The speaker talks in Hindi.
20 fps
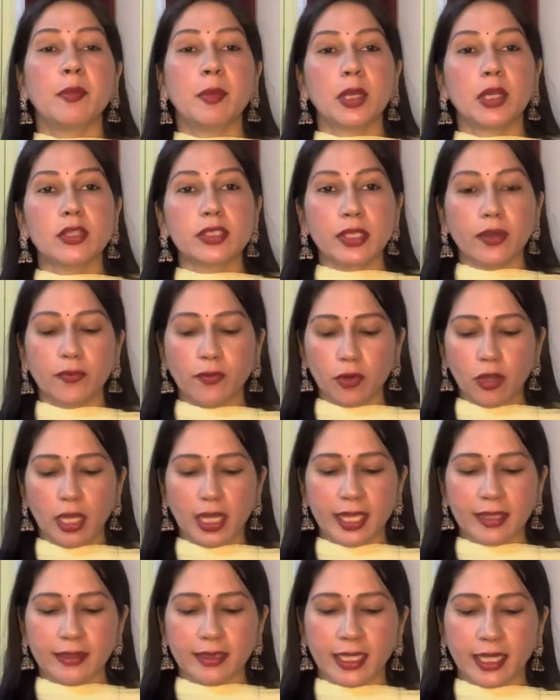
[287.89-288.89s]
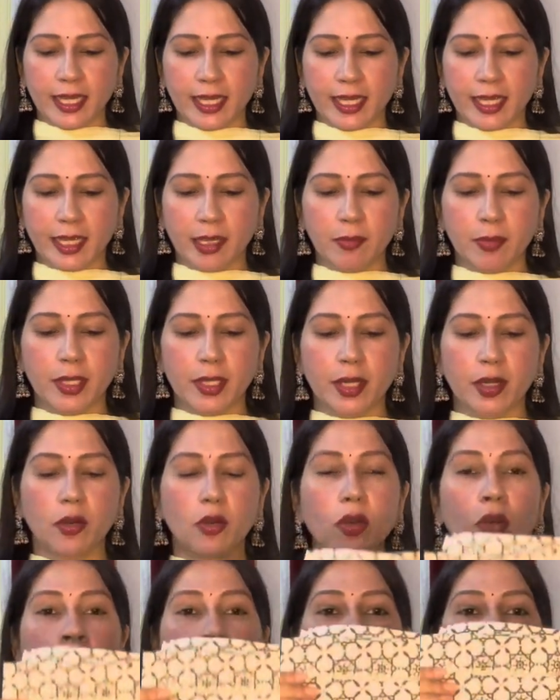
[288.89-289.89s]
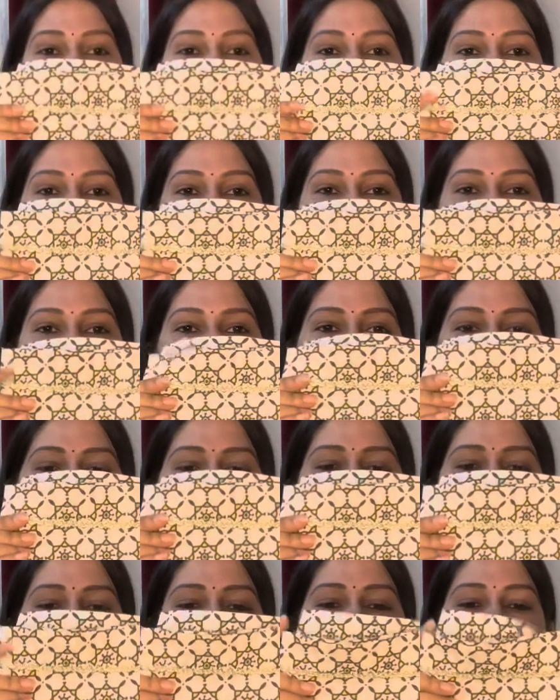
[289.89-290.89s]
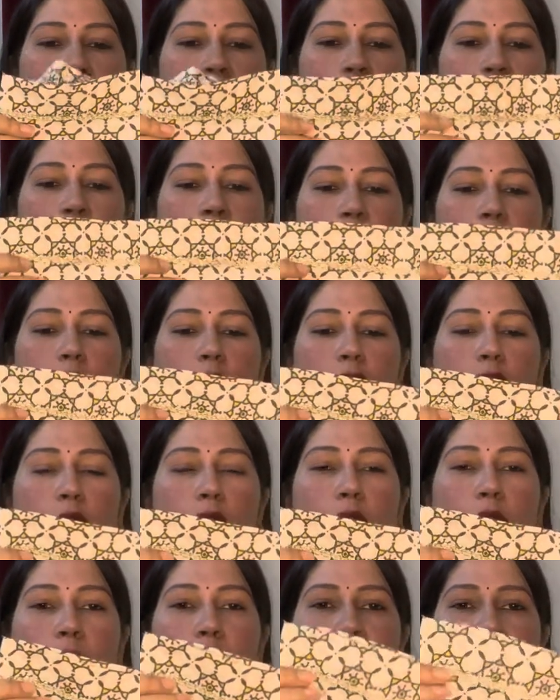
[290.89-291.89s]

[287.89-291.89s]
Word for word: बिकॉज ये फुल लेंथ आया है मेरे को नीचे में यहाँ पे आपको दोनों ही